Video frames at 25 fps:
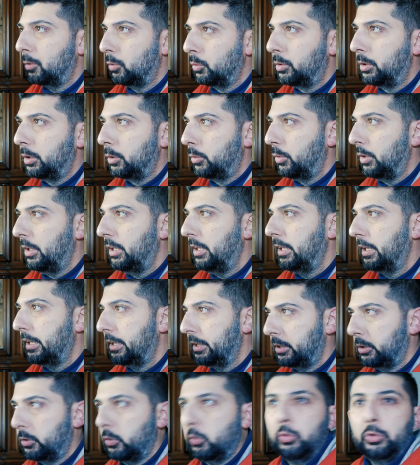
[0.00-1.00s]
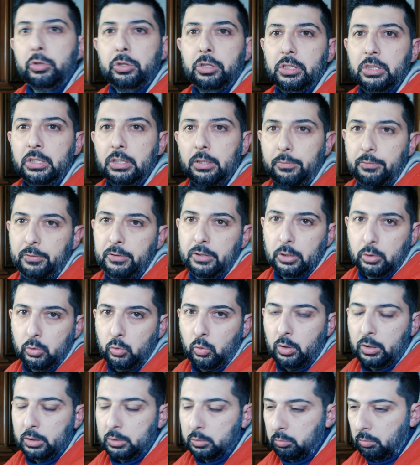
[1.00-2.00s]
tutti quelli che sono usciti fino ad
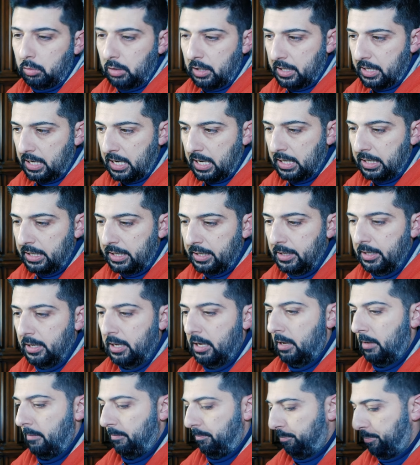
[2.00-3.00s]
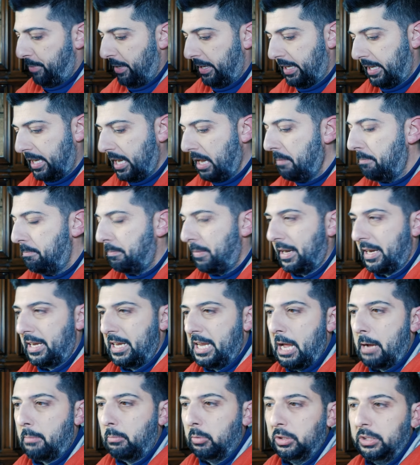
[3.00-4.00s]
ora sul canale, perché
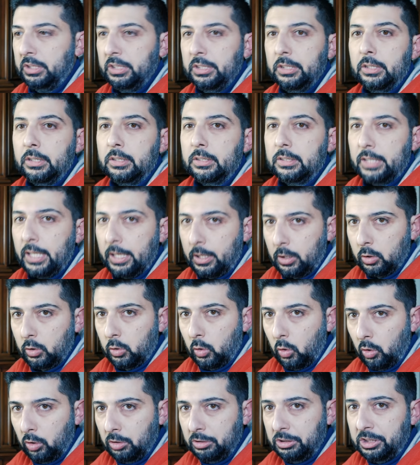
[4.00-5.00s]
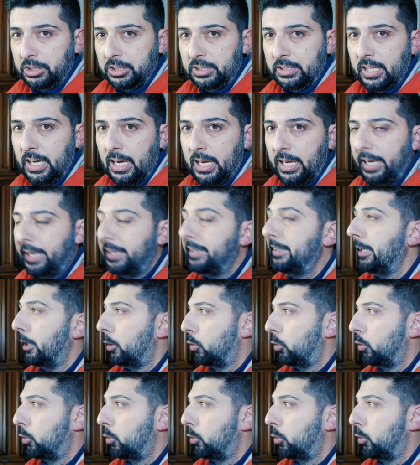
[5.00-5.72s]
parliamo di tecnologia e di